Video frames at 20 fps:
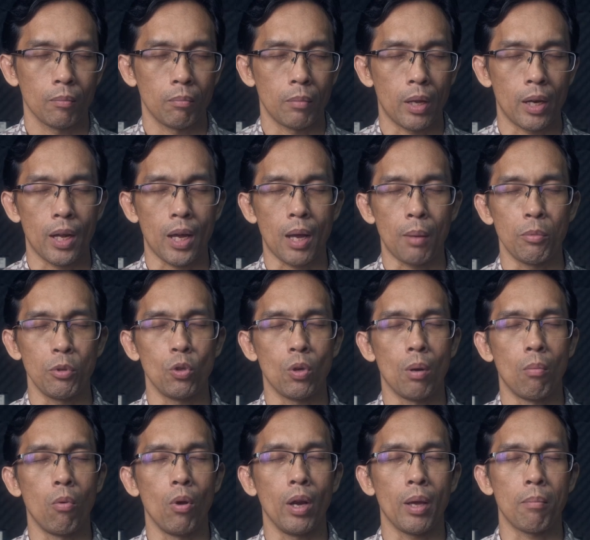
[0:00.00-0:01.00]
Biarlah kami
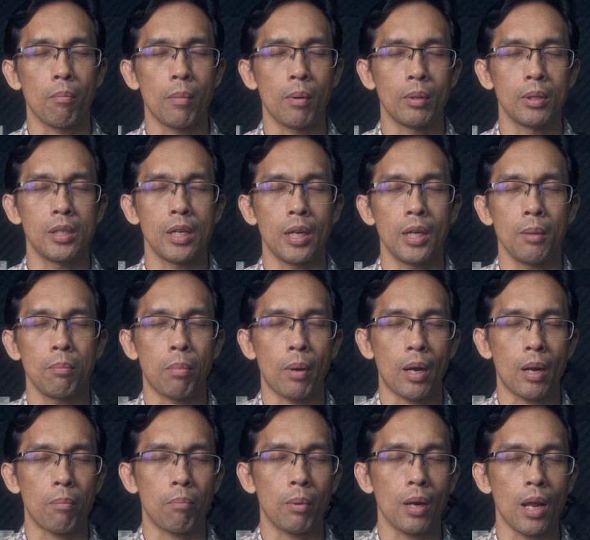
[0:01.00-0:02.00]
juga boleh menjadi
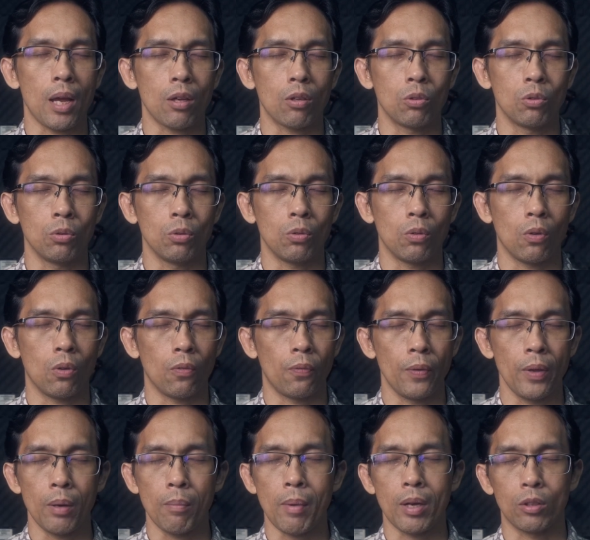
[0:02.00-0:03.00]
para pelaku
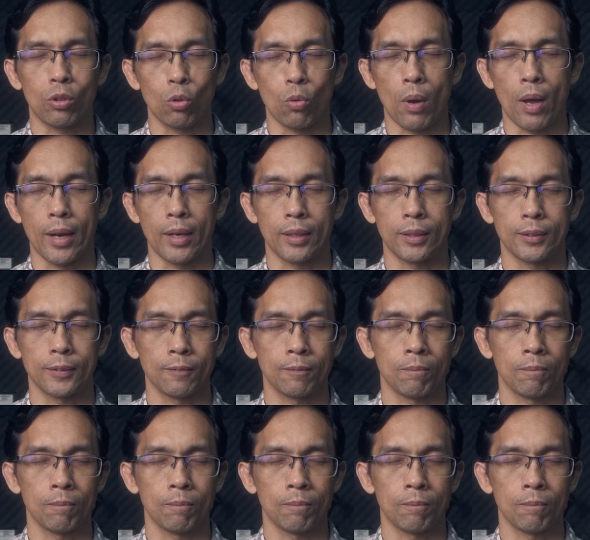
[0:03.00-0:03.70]
firman Tuhan.